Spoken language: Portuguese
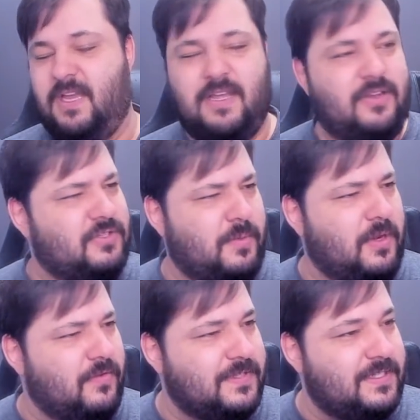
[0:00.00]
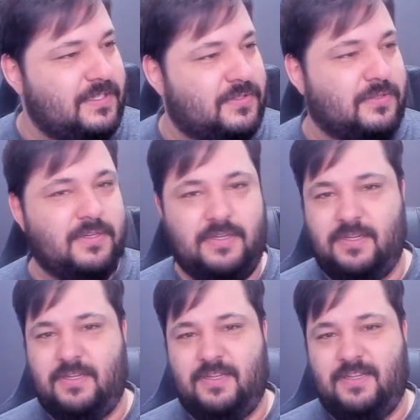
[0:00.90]
Nossa, como é que eu vou fazer isso?
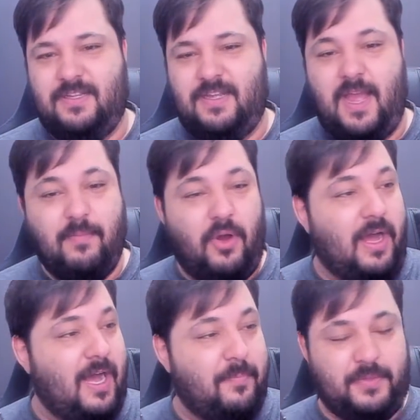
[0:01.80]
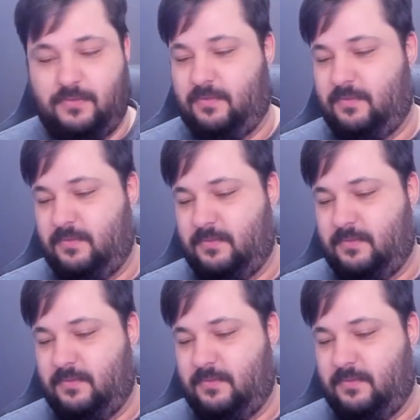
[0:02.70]
É mó rápido.